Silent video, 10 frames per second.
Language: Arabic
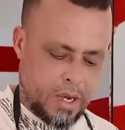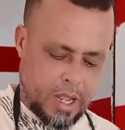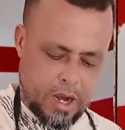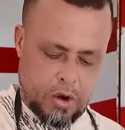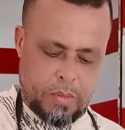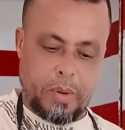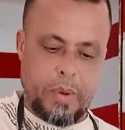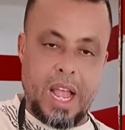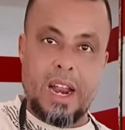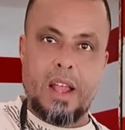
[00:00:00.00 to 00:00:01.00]
الخروب
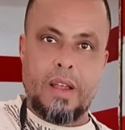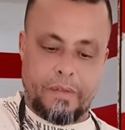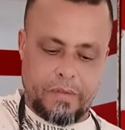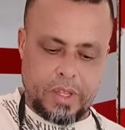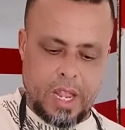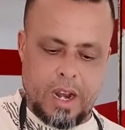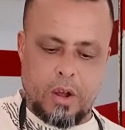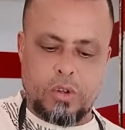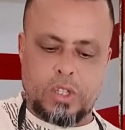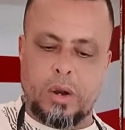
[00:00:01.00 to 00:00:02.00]
4000
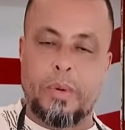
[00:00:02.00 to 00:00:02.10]
التناغوت